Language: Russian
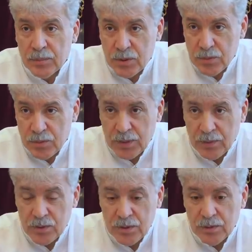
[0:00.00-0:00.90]
Почему?
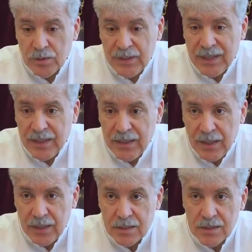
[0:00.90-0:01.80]
Потому что
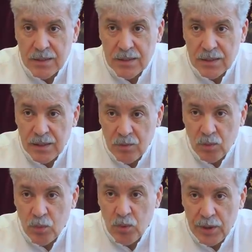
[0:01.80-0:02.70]
никогда ни с одного
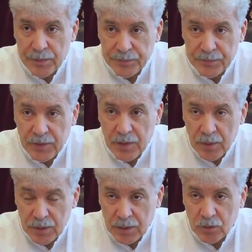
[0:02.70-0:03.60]
поля не
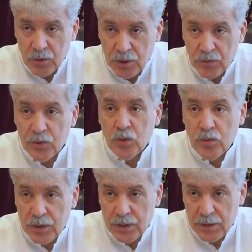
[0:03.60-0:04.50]
было никакой
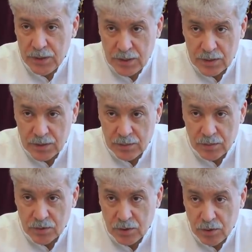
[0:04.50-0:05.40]
ливневой канализации,
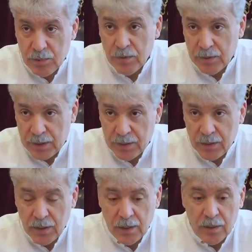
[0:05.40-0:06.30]
потому что ее не бывает.
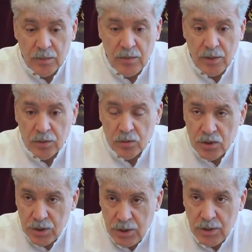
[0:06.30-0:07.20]
Бывают
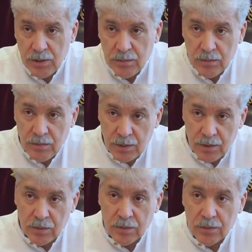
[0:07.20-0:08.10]
ручьи,
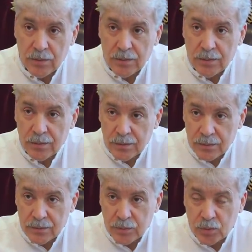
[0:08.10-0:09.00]
бывают э,
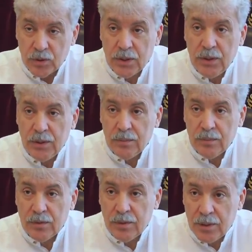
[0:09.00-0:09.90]
пруды,
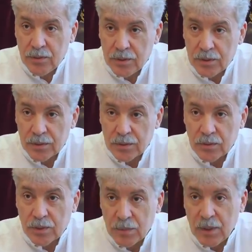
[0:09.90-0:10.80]
бывают э, ну,
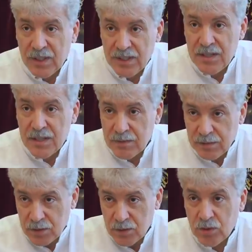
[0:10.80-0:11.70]
там,
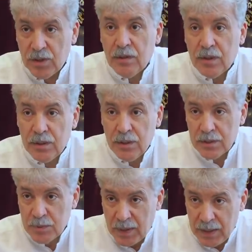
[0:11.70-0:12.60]
естественные истоки воды
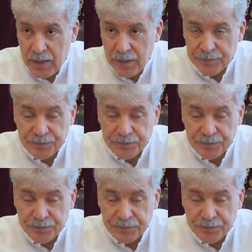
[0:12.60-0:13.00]
с полей.